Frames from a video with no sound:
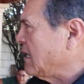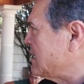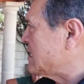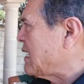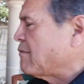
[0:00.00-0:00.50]
Y así
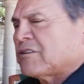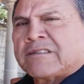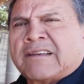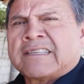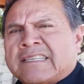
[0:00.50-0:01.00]
estamos,
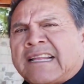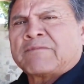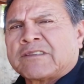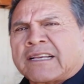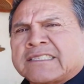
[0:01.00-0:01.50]
así
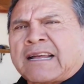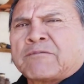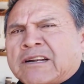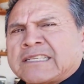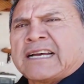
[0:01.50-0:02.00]
estamos, aquí estamos,
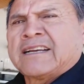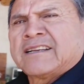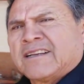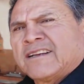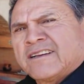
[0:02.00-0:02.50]
raza.
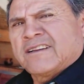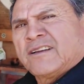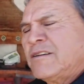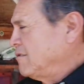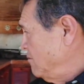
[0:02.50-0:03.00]

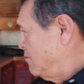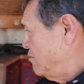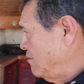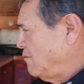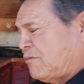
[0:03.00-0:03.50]

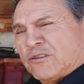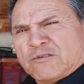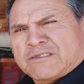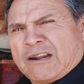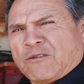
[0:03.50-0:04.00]
Pues
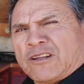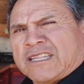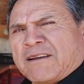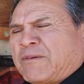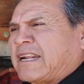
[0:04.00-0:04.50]
un
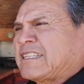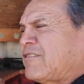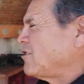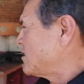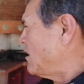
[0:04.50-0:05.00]
saludote para todos
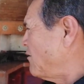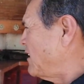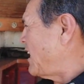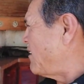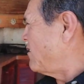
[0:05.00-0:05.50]
los que no
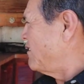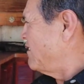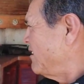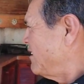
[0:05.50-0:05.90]
vinieron.